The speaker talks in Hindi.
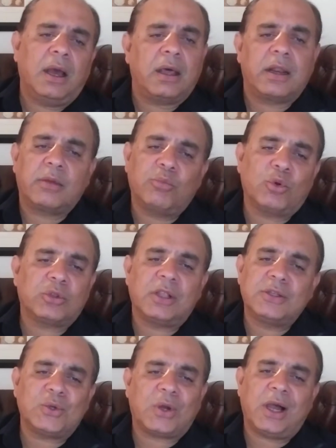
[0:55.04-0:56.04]
हर एक
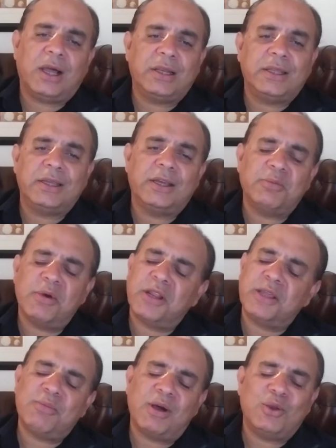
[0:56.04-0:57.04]
बोतल जो खाली है
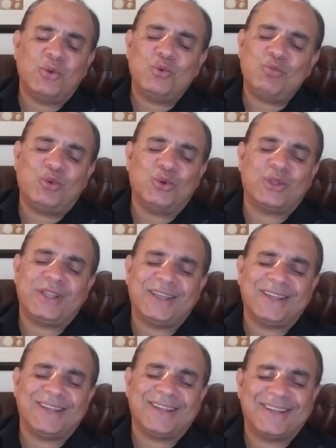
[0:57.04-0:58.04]
भरी मालूम
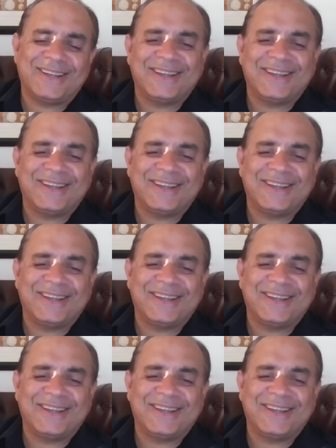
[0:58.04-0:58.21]
होती है